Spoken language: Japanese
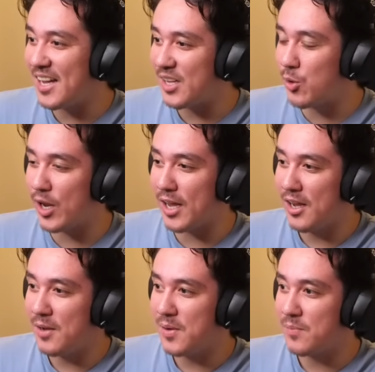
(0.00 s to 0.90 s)
えこれ
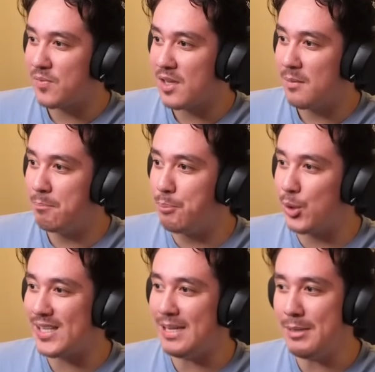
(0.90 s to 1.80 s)

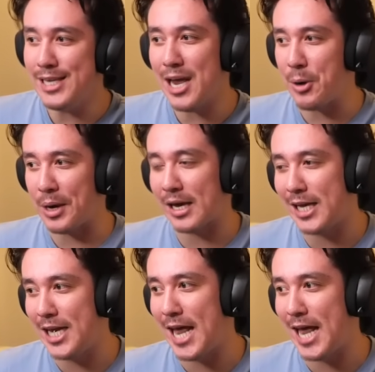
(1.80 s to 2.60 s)
不気味なのか綺